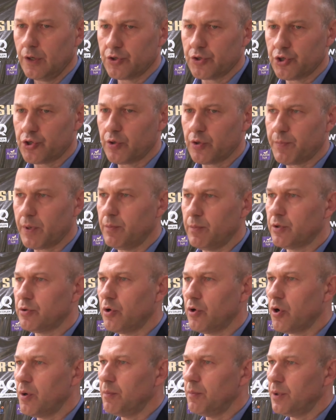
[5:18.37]
życzę
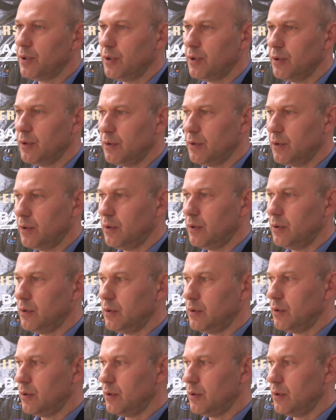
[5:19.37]
promotorom i, i,